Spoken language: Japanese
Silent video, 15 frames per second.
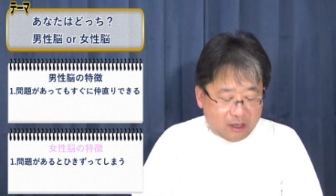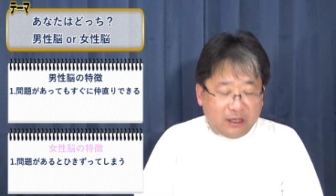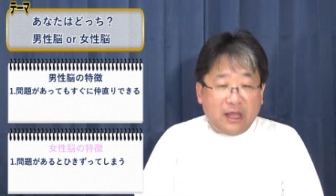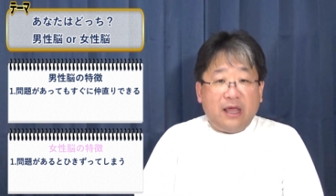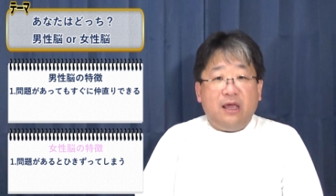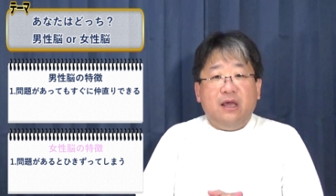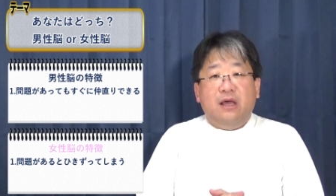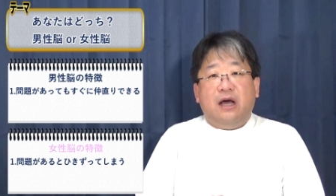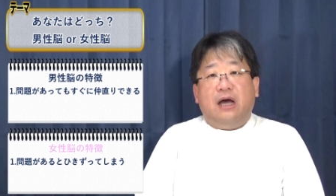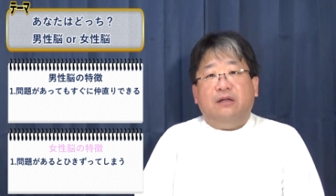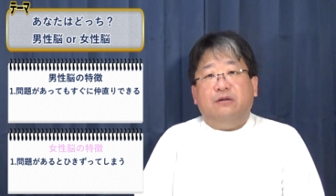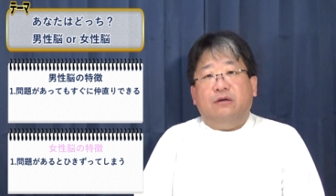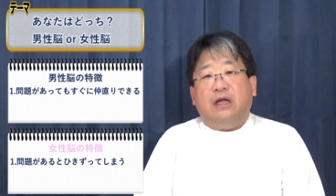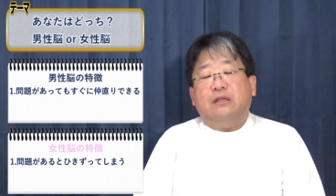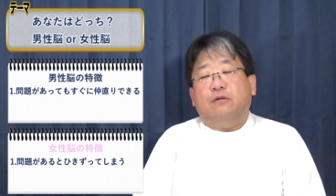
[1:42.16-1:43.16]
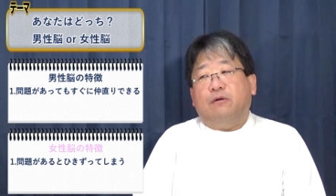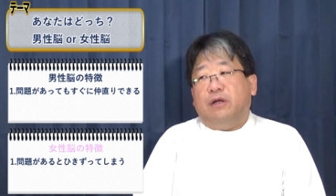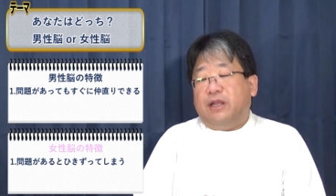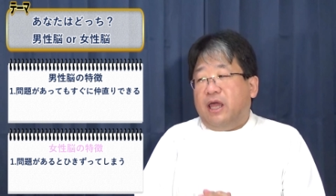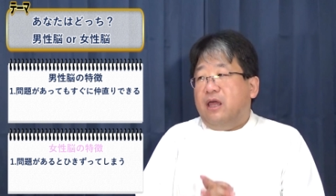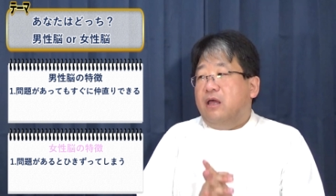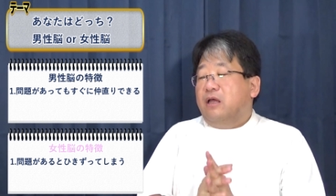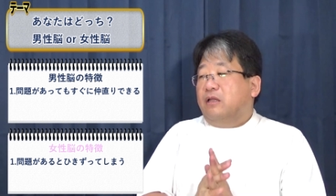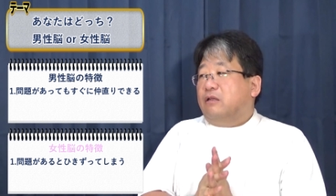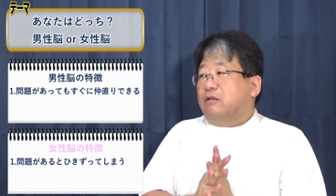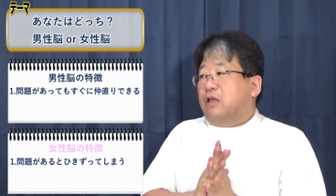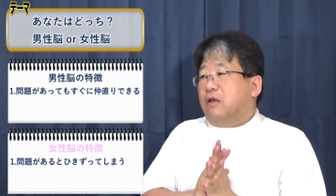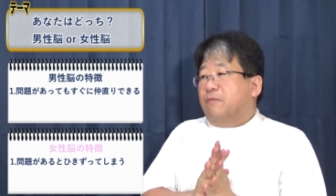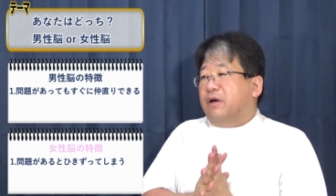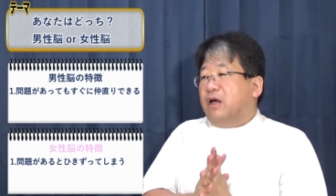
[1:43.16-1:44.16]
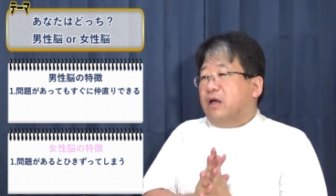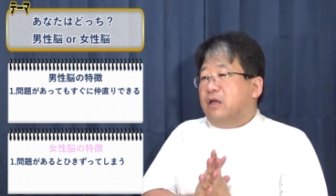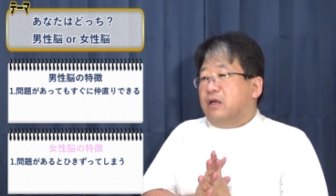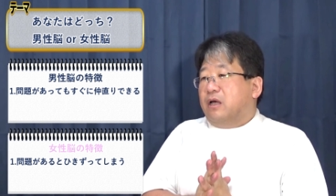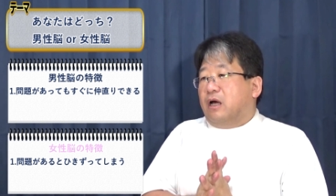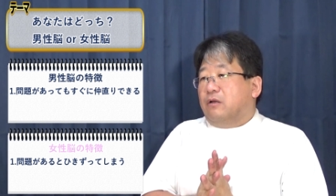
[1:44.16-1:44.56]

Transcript: で、あの、あとはね、例えば、